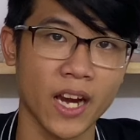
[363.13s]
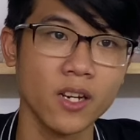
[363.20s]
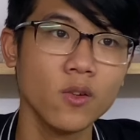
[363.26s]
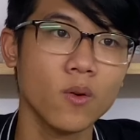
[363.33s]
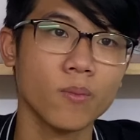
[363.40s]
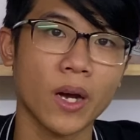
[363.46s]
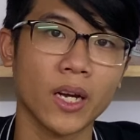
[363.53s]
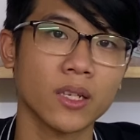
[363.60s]
đúng
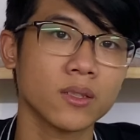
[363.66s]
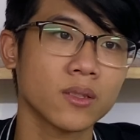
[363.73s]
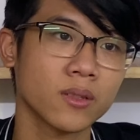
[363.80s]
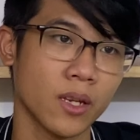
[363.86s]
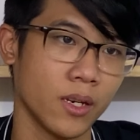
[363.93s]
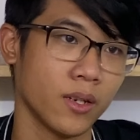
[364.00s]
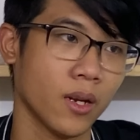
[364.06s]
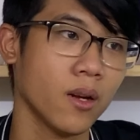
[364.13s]
không bạn?
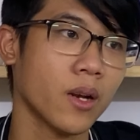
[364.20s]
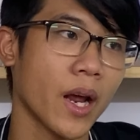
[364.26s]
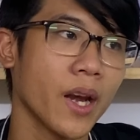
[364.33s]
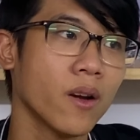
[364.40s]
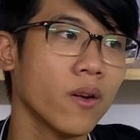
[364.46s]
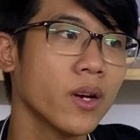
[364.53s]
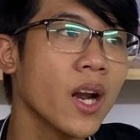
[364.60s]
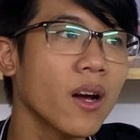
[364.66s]
Thì có thể
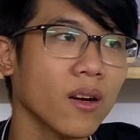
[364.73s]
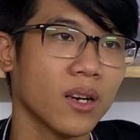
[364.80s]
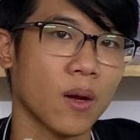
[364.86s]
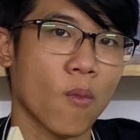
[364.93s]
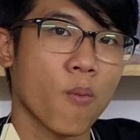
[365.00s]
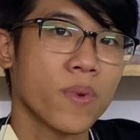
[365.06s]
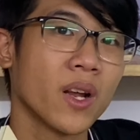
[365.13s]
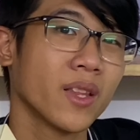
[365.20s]
nói đất là
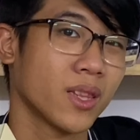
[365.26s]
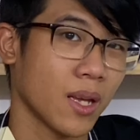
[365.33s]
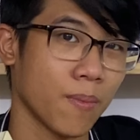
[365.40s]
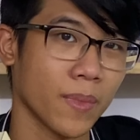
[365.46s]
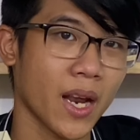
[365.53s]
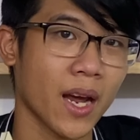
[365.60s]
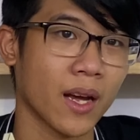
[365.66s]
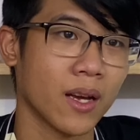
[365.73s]
một nơi
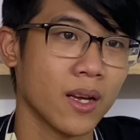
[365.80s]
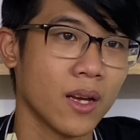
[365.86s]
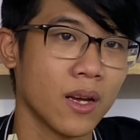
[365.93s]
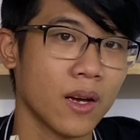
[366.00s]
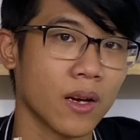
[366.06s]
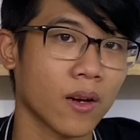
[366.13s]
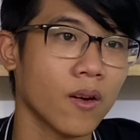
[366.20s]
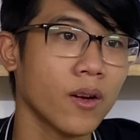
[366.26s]
tiềm năng.
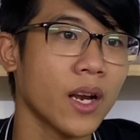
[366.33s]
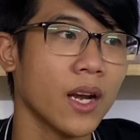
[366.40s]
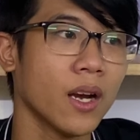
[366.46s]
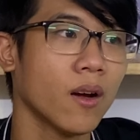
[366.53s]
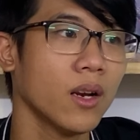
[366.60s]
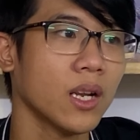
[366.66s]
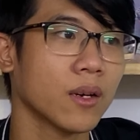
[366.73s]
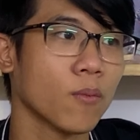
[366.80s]
Có thể
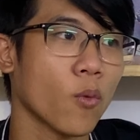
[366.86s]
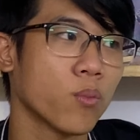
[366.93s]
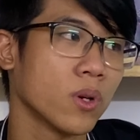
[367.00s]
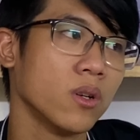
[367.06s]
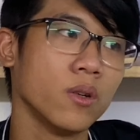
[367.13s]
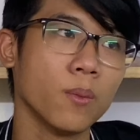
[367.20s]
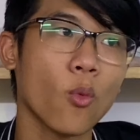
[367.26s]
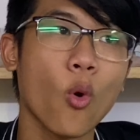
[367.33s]
nói là một
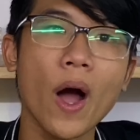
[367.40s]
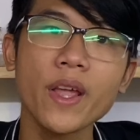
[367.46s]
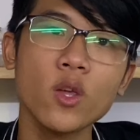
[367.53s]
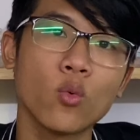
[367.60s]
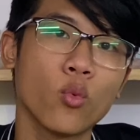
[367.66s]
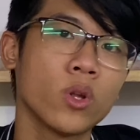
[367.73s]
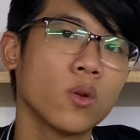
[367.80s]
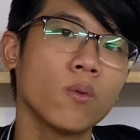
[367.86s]
người quá nhiều
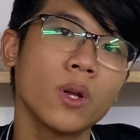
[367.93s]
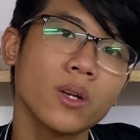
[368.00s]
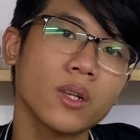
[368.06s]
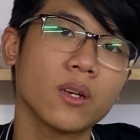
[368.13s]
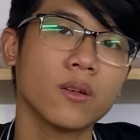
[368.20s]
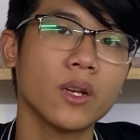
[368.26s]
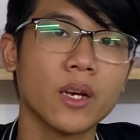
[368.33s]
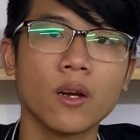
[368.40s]
nguyên tố đất thì
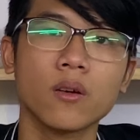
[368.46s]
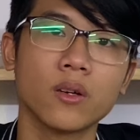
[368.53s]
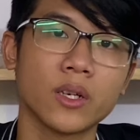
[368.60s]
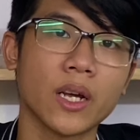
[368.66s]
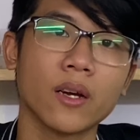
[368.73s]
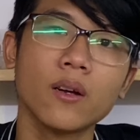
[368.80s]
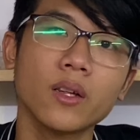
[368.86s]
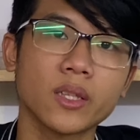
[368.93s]
có thể nói người
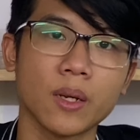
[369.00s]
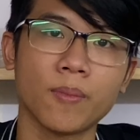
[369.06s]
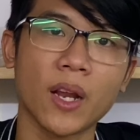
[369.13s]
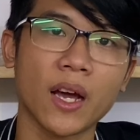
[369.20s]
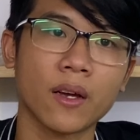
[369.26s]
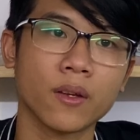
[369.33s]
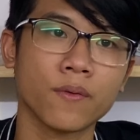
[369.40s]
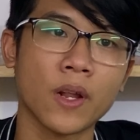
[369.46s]
này rất là tiềm
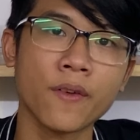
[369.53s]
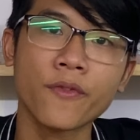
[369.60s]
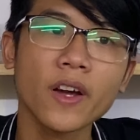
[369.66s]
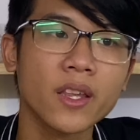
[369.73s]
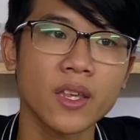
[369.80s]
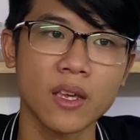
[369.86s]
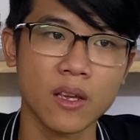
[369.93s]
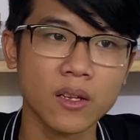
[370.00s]
năng để phát
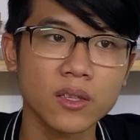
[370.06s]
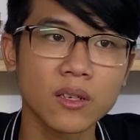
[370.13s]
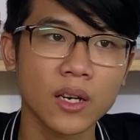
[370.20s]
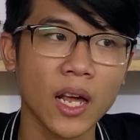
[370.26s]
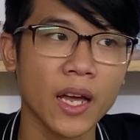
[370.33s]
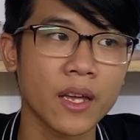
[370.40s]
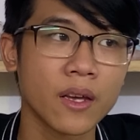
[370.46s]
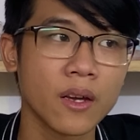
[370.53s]
triển ở tương
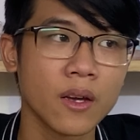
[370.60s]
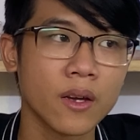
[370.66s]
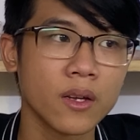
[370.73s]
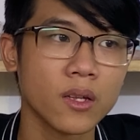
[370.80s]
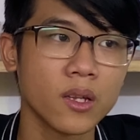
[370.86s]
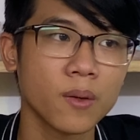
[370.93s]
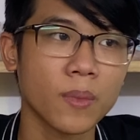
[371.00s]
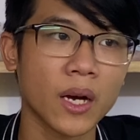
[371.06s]
lai.
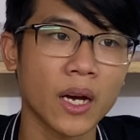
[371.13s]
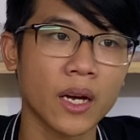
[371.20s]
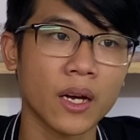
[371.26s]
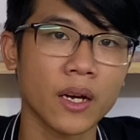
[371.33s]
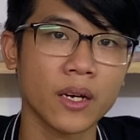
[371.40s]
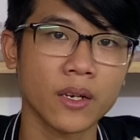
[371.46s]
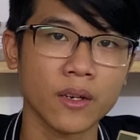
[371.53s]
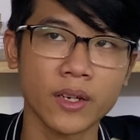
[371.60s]
Nhưng
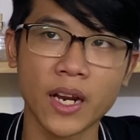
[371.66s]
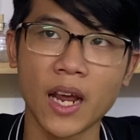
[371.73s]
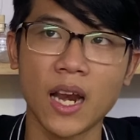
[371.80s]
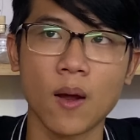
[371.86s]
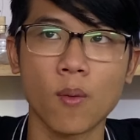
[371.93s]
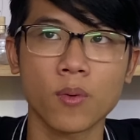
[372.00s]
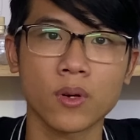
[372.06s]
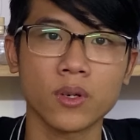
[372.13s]
mà người này
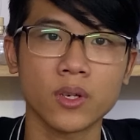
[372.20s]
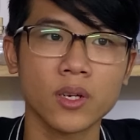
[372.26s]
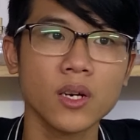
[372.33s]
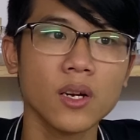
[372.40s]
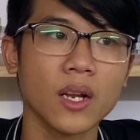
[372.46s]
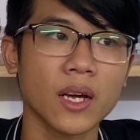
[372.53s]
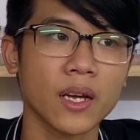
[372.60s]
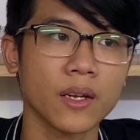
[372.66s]
là một người
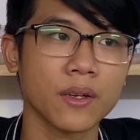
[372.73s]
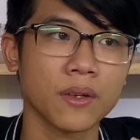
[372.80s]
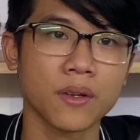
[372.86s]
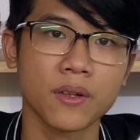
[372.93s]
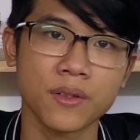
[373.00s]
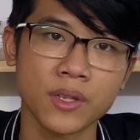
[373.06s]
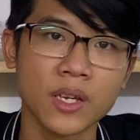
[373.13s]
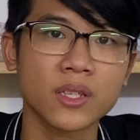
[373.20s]
rất là
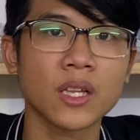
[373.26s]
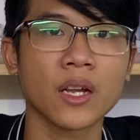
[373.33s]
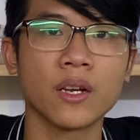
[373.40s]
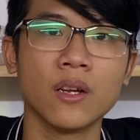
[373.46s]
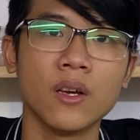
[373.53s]
nhiệt tình,